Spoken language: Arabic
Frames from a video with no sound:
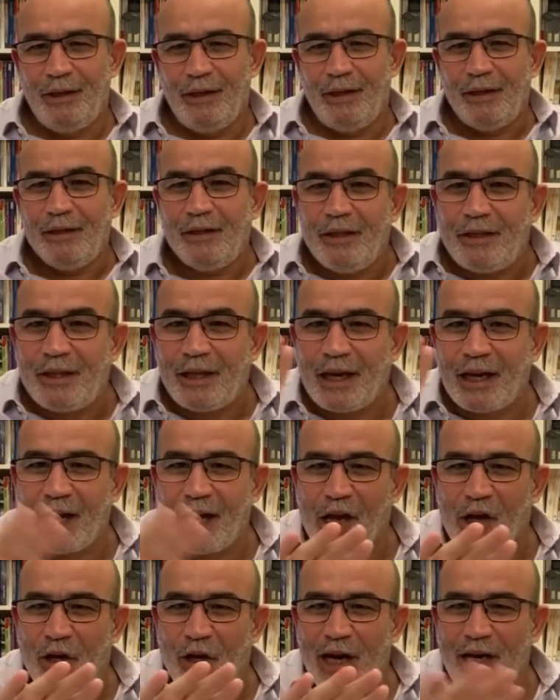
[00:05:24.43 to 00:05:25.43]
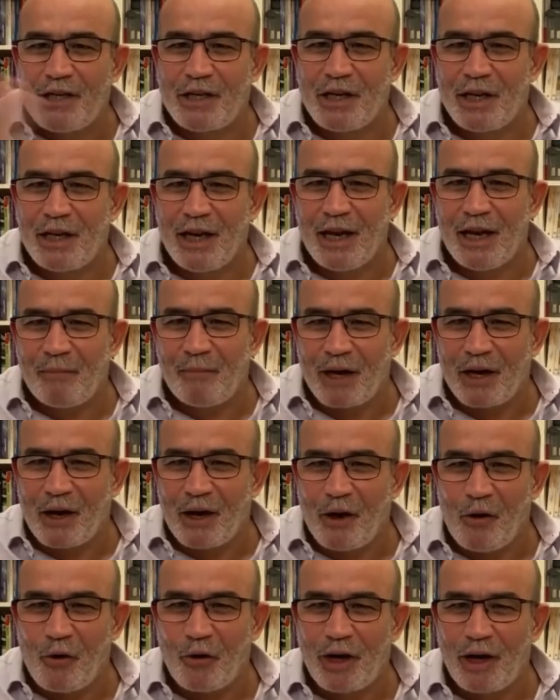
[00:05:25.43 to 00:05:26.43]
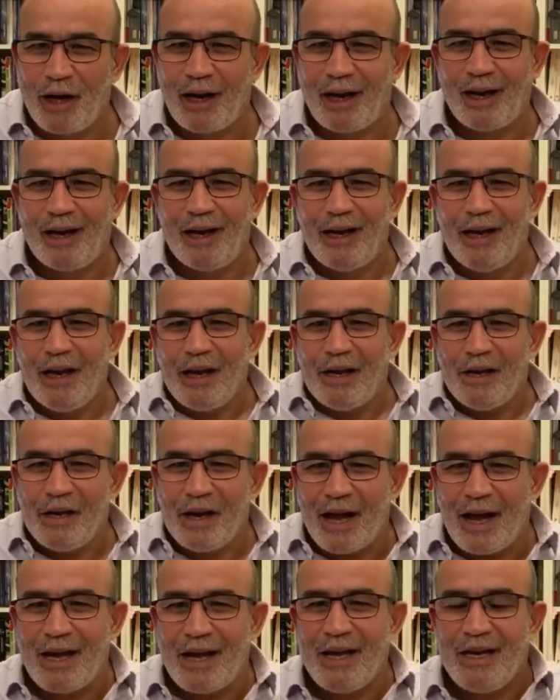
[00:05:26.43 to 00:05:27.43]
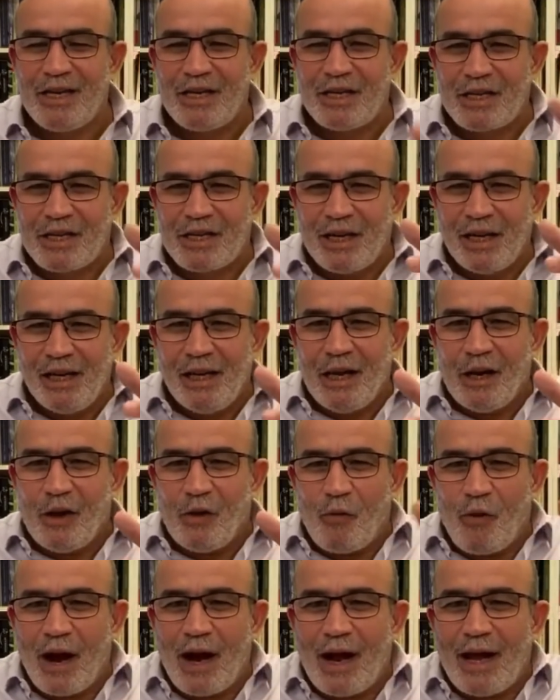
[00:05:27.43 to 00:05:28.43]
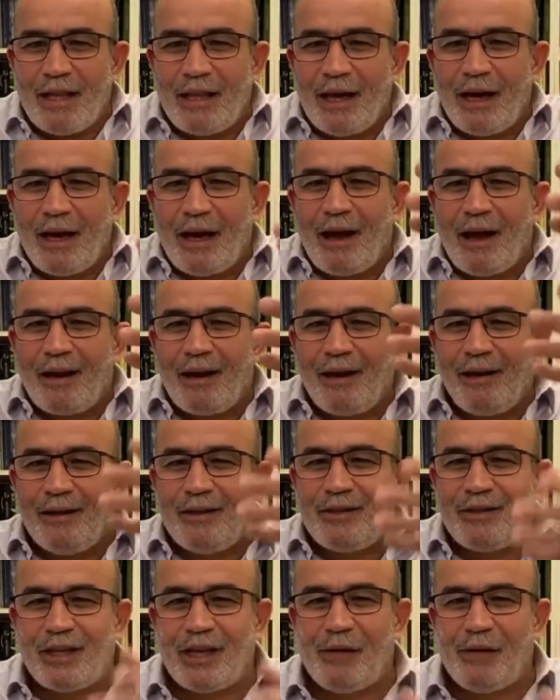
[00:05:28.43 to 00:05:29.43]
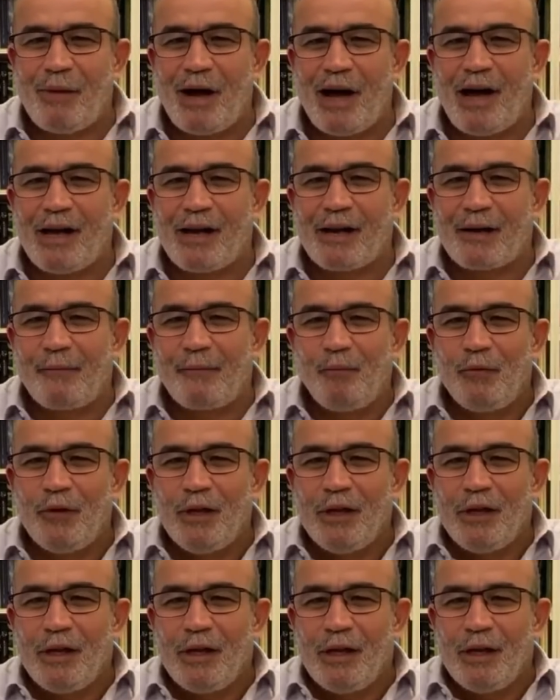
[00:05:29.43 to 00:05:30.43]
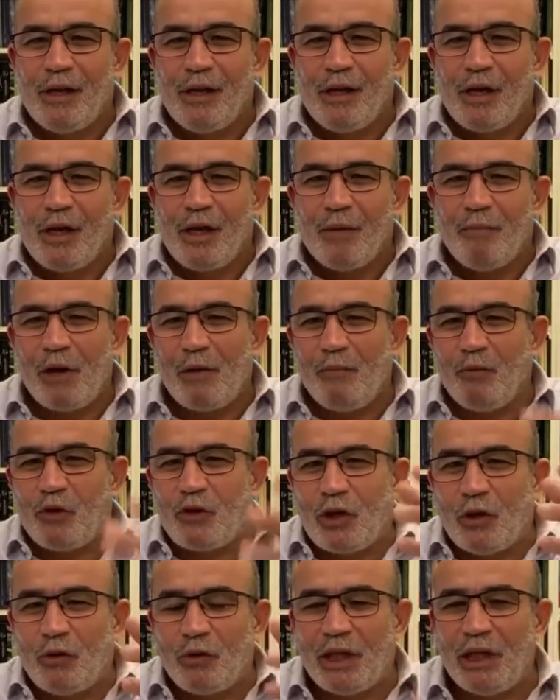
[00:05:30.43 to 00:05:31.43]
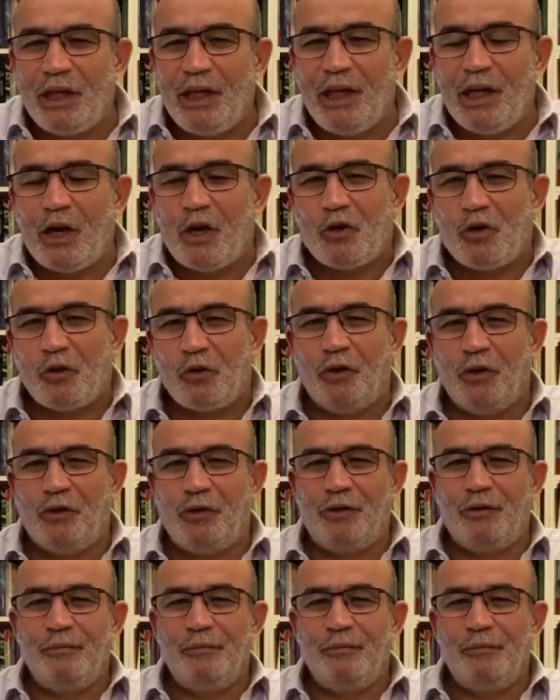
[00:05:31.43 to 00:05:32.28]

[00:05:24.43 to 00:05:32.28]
دي تيراير ألجيريا مرة أخرى نعيش ويتكرر الاستعمار بالمستوطنين الجدد